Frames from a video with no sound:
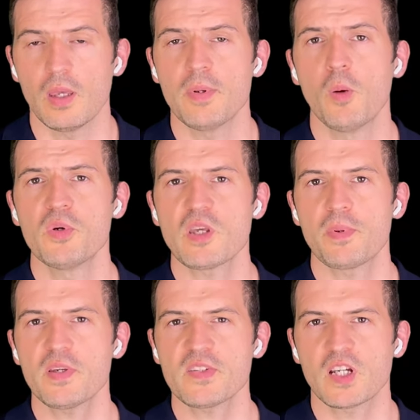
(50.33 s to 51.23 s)
eh bien, Homo
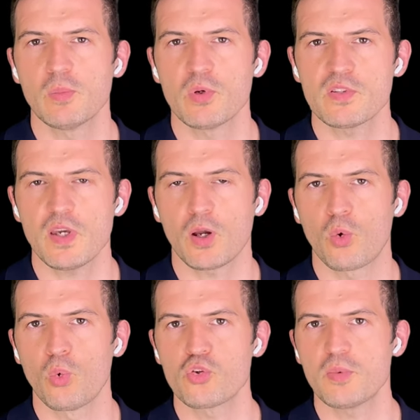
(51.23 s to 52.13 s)
sapiens a commencé à
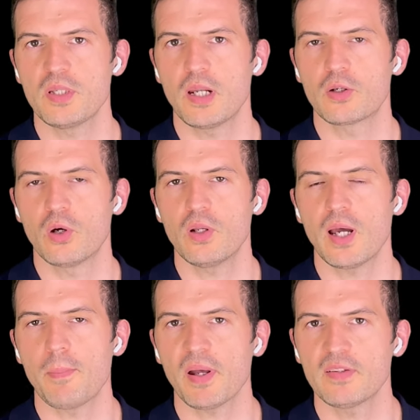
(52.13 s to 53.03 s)
consommer de l'alcool
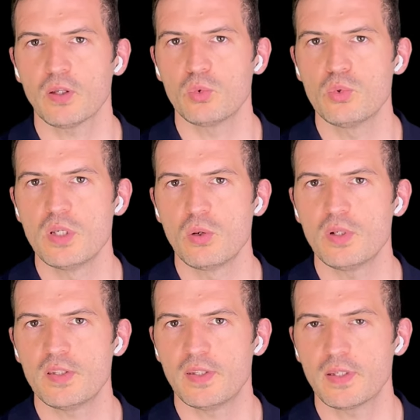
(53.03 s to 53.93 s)
à partir du
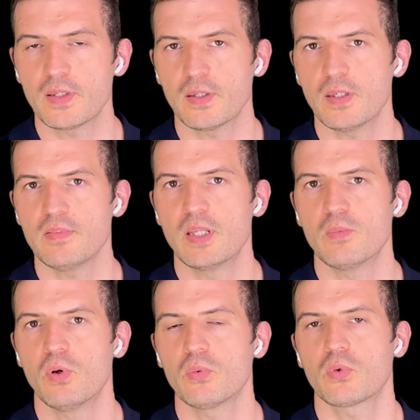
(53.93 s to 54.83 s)
néolithique,
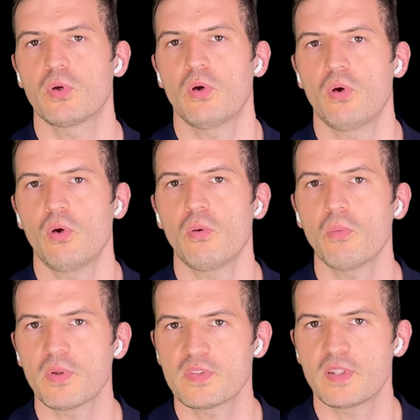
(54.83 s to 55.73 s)
évidemment, donc
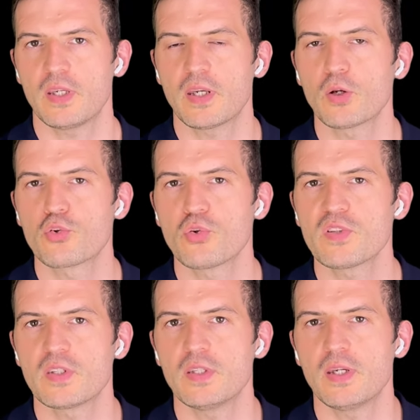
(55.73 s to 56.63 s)
c'est quelque
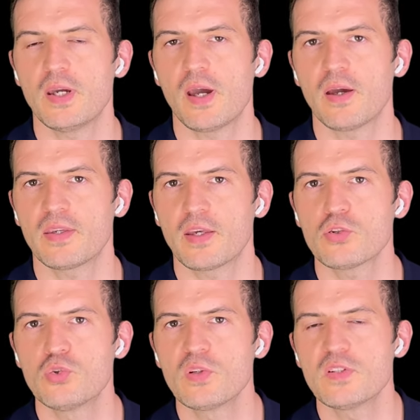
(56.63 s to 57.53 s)
chose qui, a
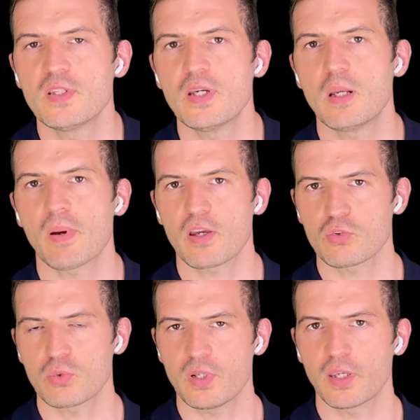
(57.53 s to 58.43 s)
succédé
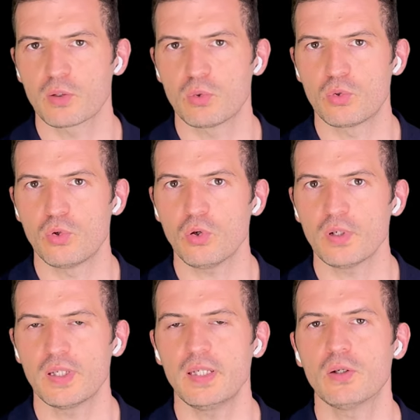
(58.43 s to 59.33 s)
l'apparition de
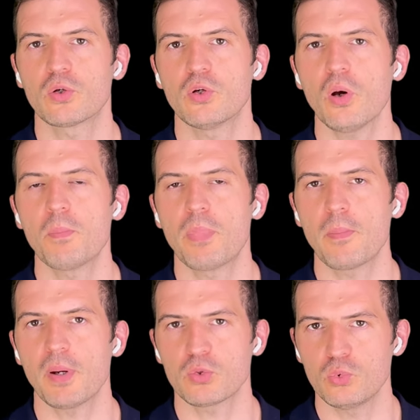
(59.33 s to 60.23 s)
l'agriculture, et encore pas
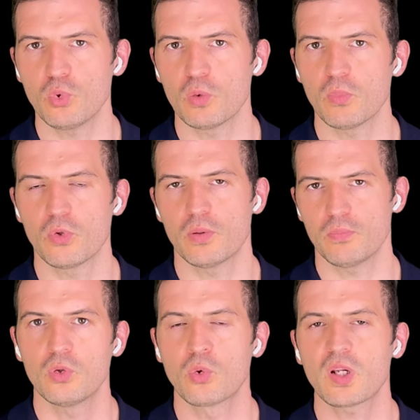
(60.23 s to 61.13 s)
partout dans le monde.
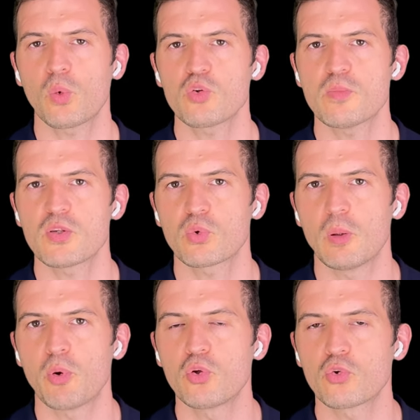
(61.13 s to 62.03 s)
Donc la consommation et
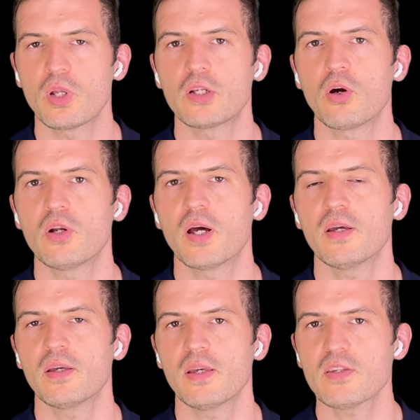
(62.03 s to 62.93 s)
la production d'alcool
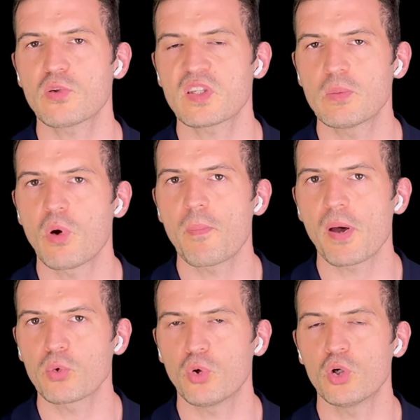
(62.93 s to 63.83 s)
a essentiellement
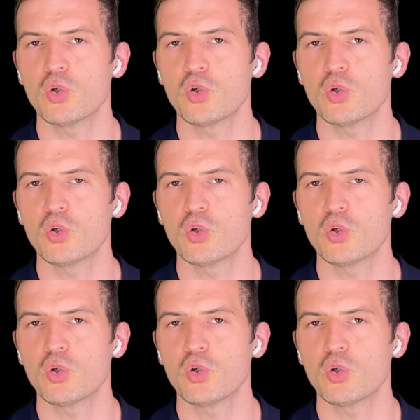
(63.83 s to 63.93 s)
apparu en